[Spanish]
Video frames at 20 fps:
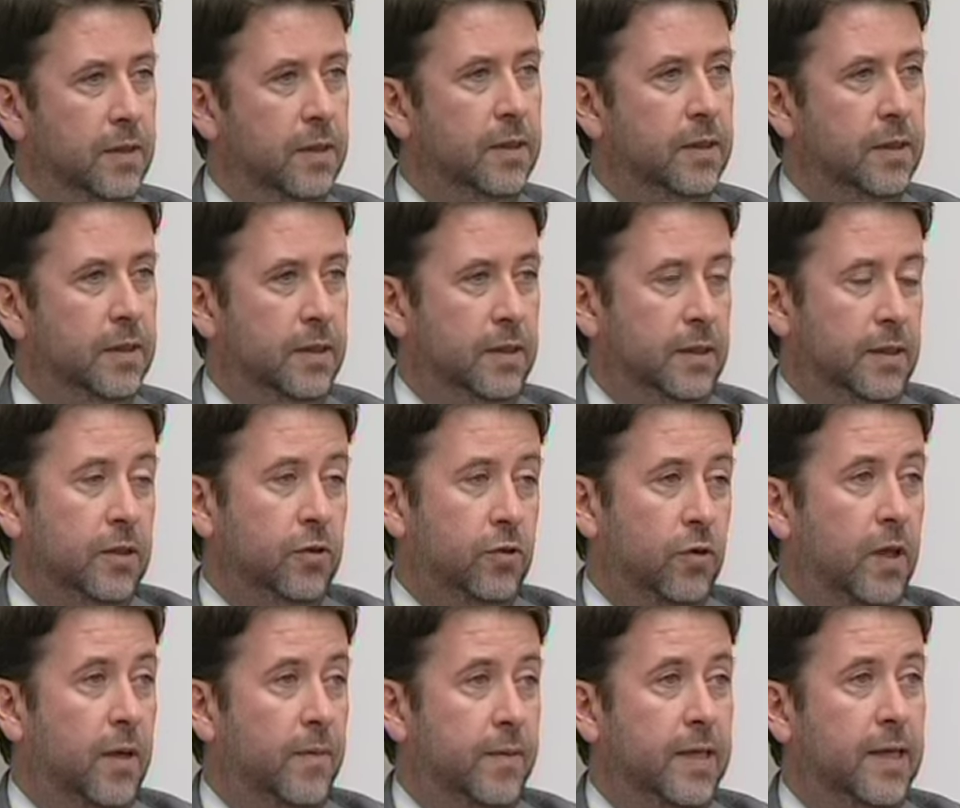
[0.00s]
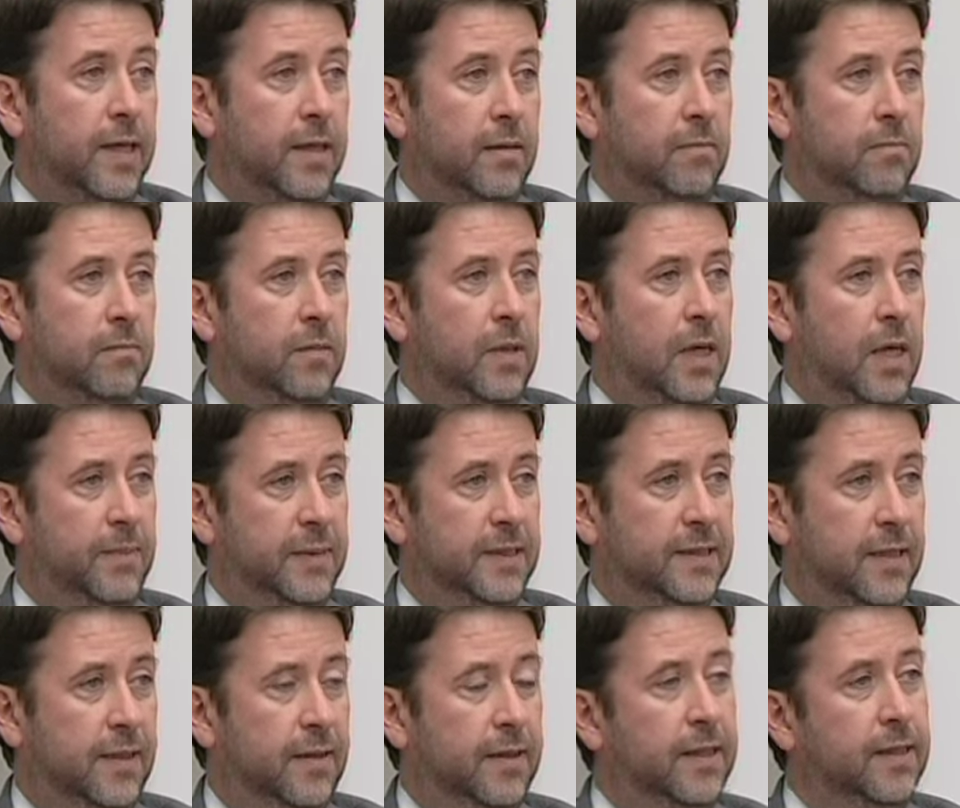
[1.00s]
y, todavía, a
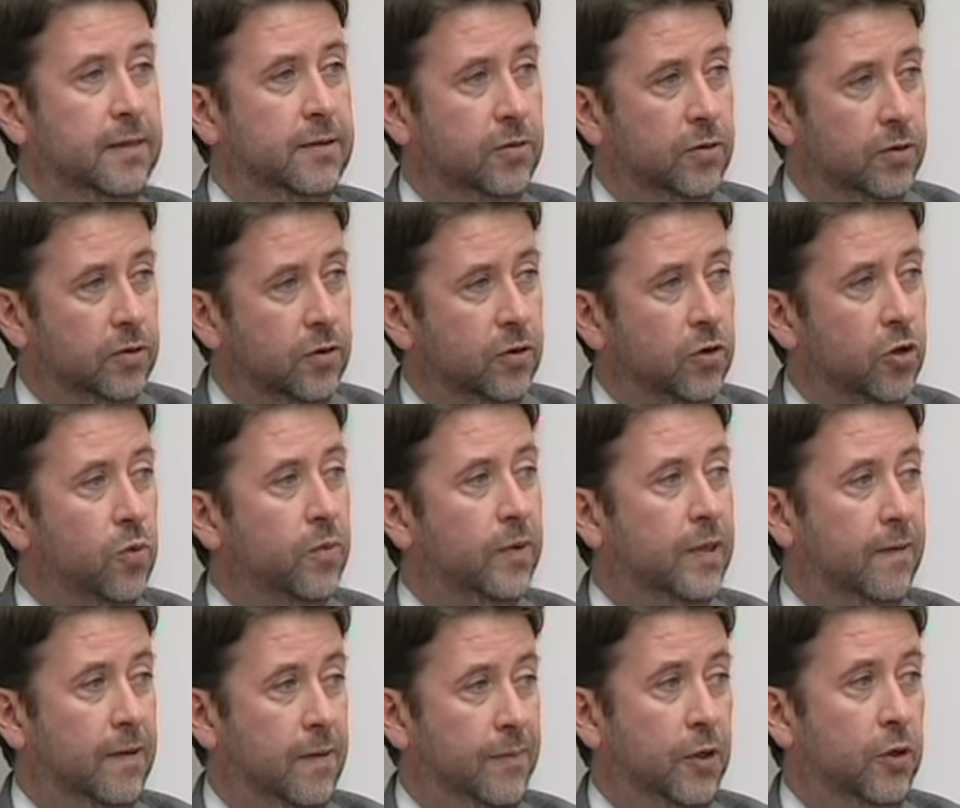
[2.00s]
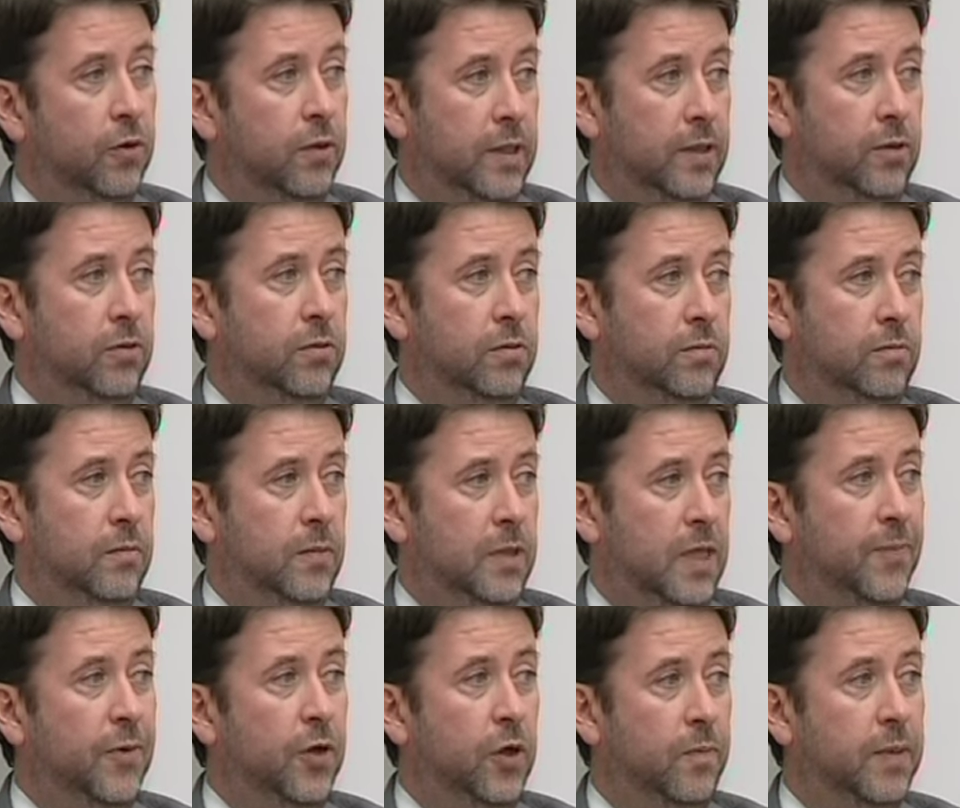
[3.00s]
pesar de que la situación económica va mejorando,
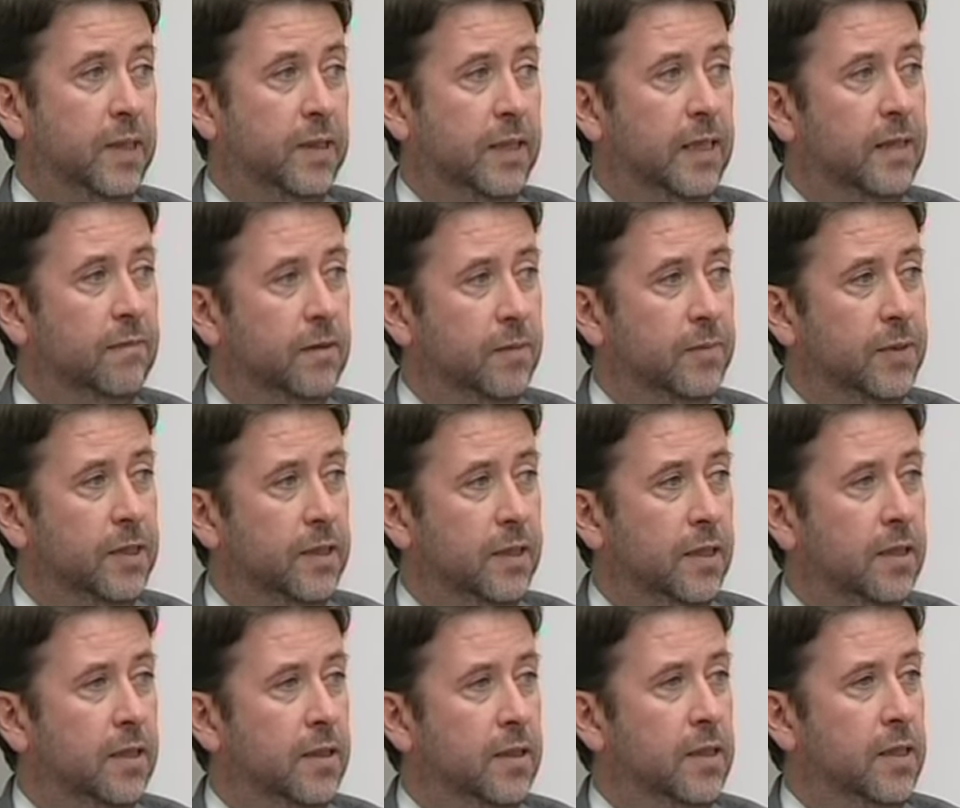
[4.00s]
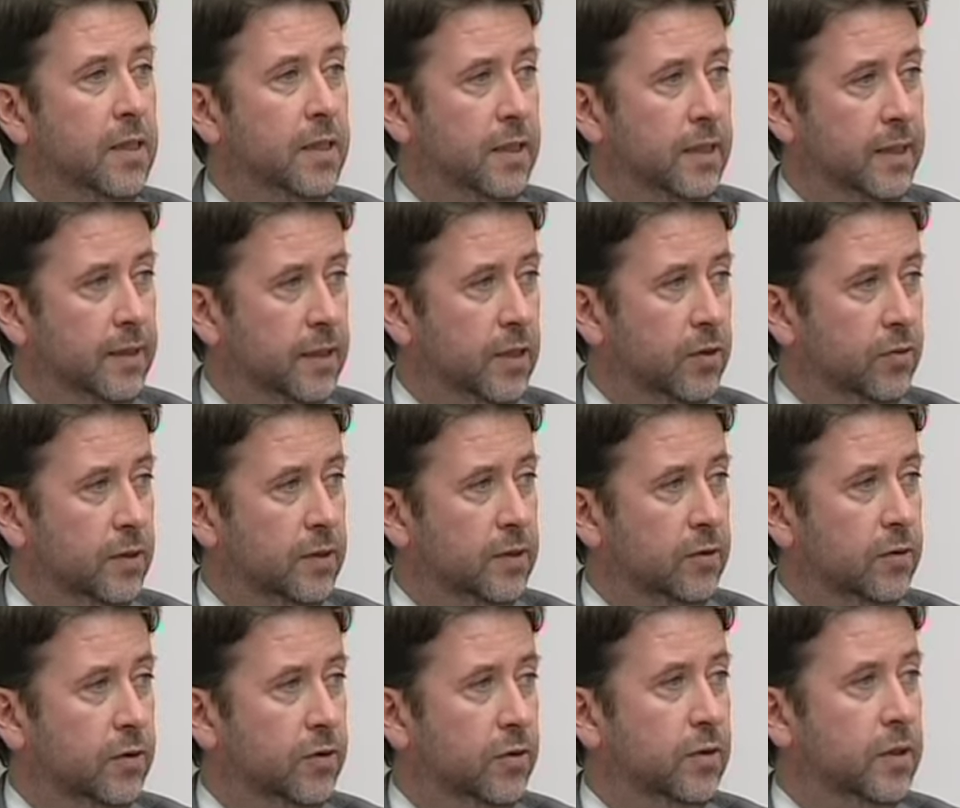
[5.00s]
la mayor parte de las familias está en una
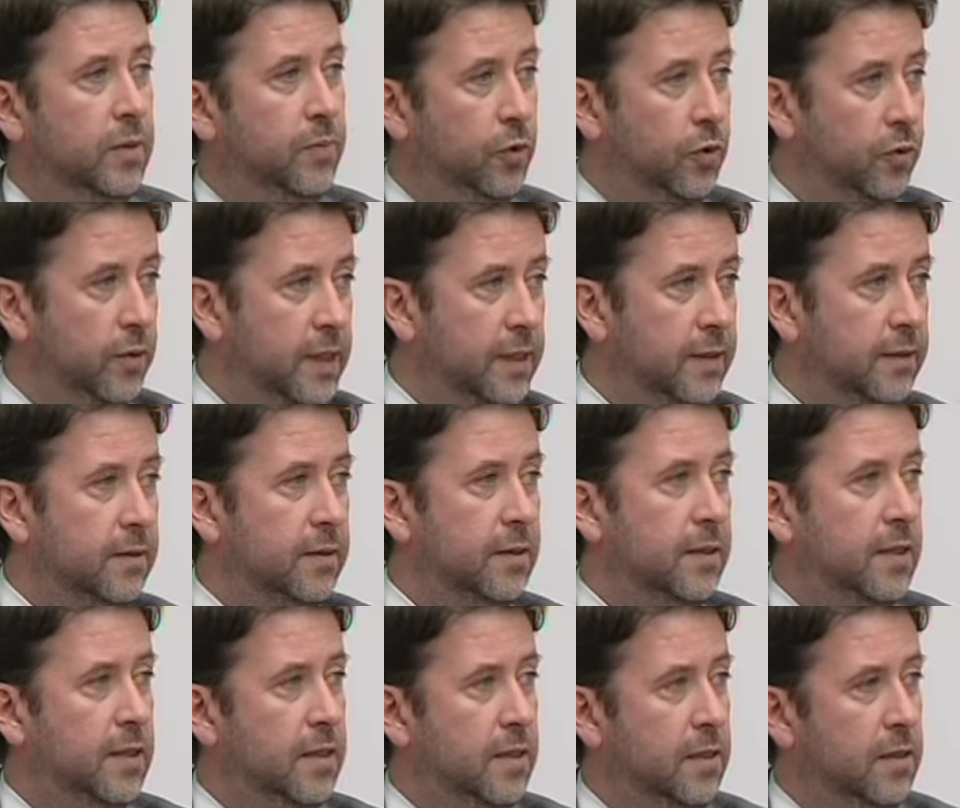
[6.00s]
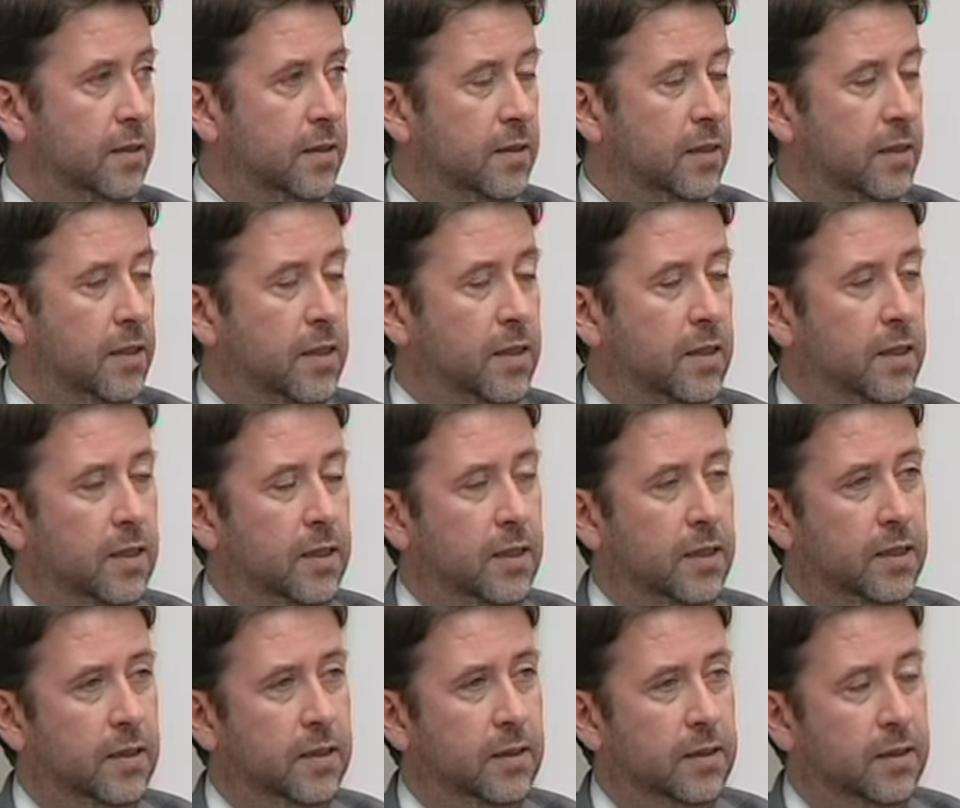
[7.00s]
situación de prudencia y,
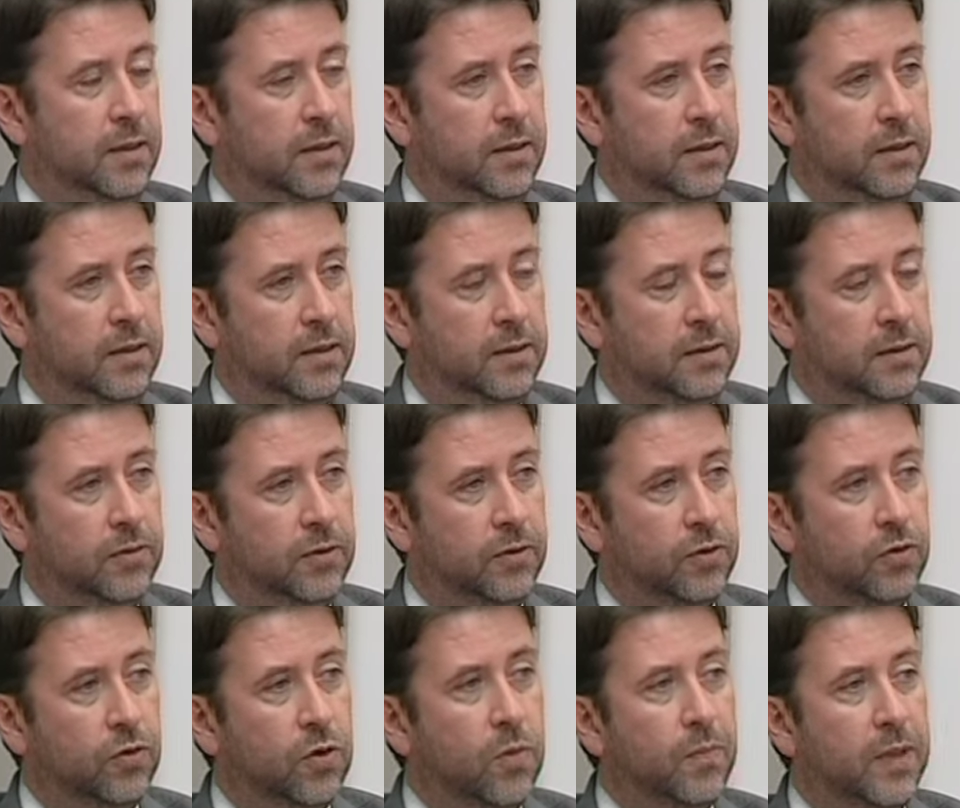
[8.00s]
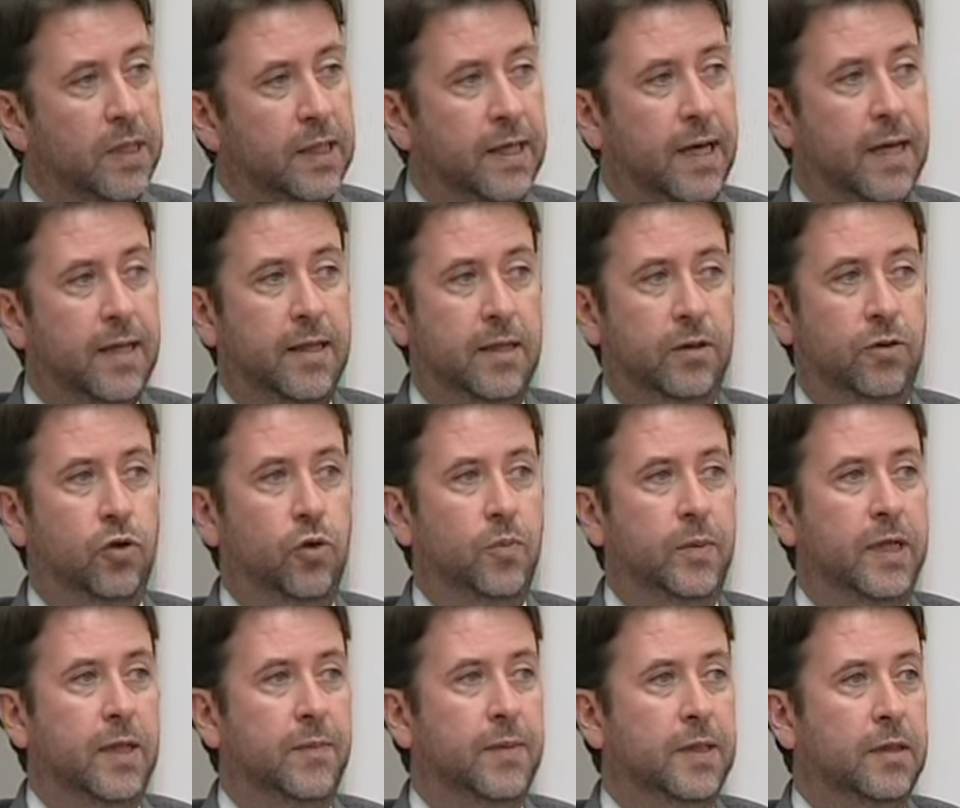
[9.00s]
de, situación complicada
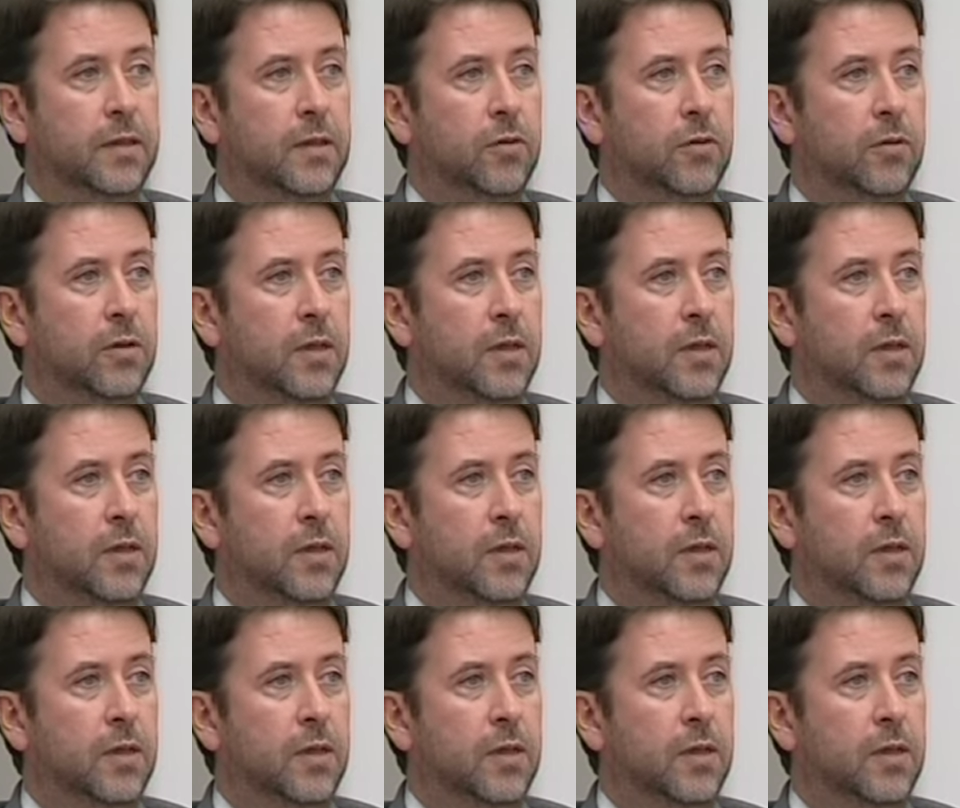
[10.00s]
económicamente.